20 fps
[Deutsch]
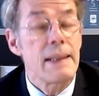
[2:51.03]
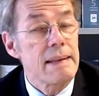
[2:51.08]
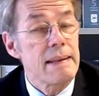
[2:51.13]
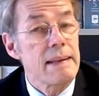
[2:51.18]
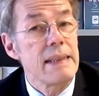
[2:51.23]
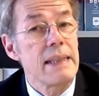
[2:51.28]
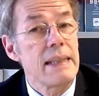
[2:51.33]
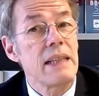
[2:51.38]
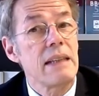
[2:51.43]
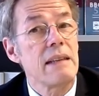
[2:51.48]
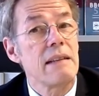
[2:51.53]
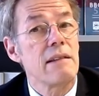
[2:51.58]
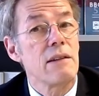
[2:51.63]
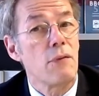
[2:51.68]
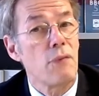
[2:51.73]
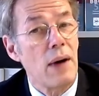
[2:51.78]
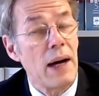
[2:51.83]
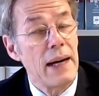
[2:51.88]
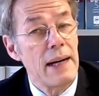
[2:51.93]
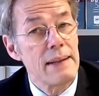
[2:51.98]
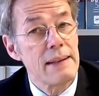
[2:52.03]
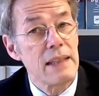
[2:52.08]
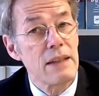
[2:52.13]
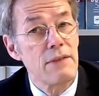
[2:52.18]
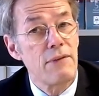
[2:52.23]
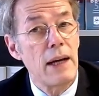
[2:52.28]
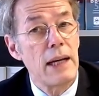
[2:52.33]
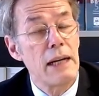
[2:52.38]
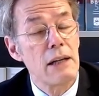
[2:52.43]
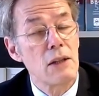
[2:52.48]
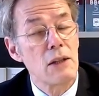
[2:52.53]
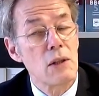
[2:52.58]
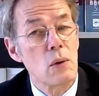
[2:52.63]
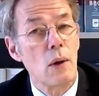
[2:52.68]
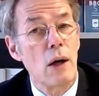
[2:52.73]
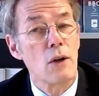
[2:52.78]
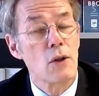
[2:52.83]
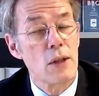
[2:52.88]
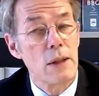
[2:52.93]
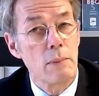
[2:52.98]
letztlich diese
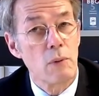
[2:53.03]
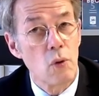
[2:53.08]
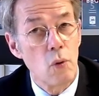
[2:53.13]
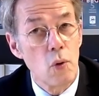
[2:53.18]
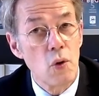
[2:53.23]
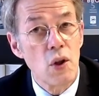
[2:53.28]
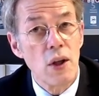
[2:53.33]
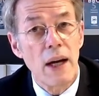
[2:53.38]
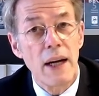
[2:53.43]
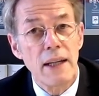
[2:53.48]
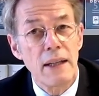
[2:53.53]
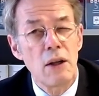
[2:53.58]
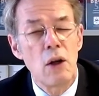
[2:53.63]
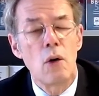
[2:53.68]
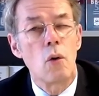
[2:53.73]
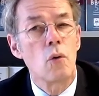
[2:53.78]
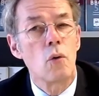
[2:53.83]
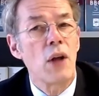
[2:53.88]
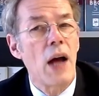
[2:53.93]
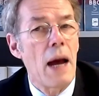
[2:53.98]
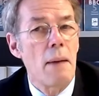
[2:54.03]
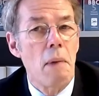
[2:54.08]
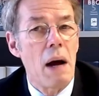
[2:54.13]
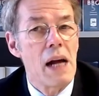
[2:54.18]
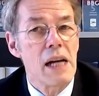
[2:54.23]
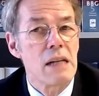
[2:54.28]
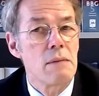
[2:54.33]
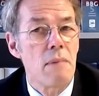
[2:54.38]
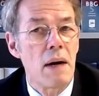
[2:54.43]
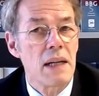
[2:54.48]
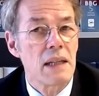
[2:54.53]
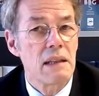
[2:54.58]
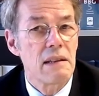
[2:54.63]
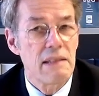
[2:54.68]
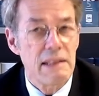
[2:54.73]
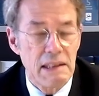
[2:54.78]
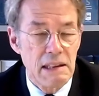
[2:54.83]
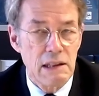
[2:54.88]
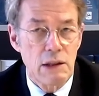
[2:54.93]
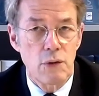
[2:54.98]
Freiheitsgewährleistung aus dem Grundrecht unter einem
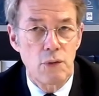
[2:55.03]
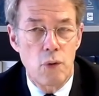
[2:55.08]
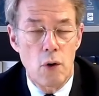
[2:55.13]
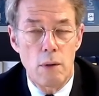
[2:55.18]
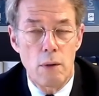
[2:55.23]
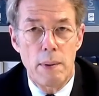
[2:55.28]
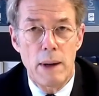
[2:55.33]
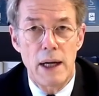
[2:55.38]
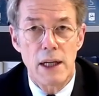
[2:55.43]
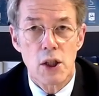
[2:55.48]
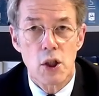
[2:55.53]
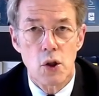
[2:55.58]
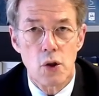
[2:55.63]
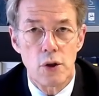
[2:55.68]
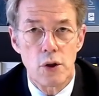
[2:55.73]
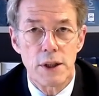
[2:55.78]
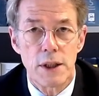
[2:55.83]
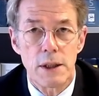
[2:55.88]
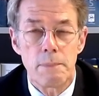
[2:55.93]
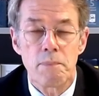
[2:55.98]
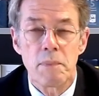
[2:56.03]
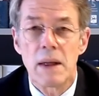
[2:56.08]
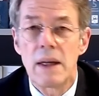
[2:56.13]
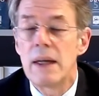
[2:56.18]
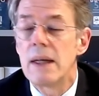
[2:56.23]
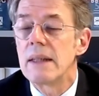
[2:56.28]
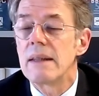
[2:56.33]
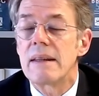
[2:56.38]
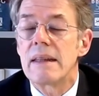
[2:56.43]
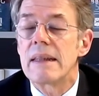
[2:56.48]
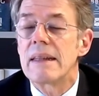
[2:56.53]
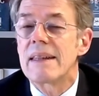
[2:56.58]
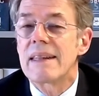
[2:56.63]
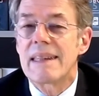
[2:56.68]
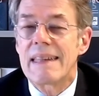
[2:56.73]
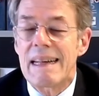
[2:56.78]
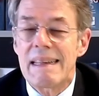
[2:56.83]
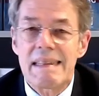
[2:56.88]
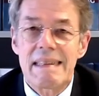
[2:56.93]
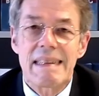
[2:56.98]
allgemeinen Gesetzesvorbehalt stünde.
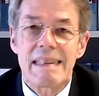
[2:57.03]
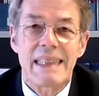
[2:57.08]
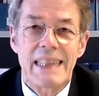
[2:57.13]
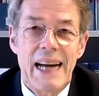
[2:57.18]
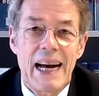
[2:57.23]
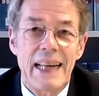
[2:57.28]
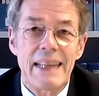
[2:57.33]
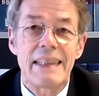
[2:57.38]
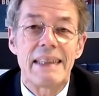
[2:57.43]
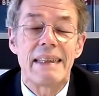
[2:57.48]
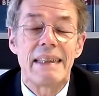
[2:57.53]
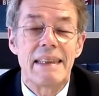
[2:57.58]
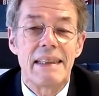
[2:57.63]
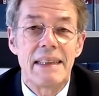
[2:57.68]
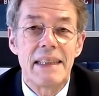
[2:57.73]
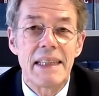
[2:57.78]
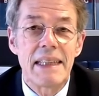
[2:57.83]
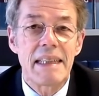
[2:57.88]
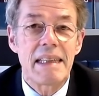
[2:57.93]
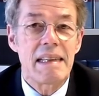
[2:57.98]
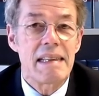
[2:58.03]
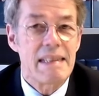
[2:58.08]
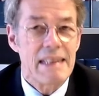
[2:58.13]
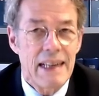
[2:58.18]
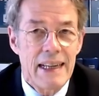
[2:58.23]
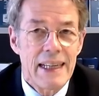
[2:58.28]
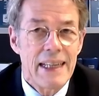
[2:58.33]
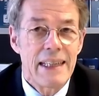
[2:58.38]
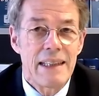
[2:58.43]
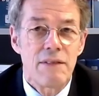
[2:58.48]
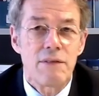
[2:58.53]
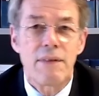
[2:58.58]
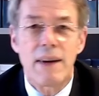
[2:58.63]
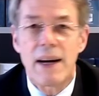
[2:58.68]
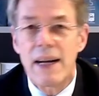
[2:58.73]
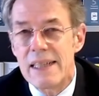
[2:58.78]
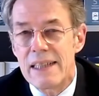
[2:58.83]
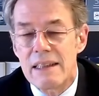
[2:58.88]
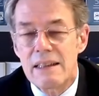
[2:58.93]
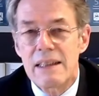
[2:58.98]
Das kann nicht
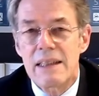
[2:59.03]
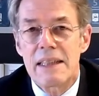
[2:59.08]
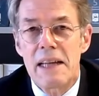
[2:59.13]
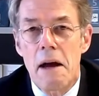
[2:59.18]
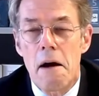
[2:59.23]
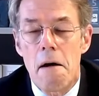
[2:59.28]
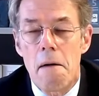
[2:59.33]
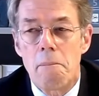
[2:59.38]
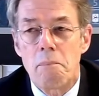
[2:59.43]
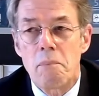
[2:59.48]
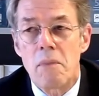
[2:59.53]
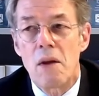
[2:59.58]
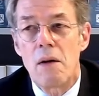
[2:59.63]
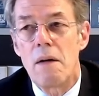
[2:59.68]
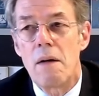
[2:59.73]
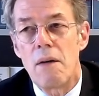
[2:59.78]
sein, weil das der,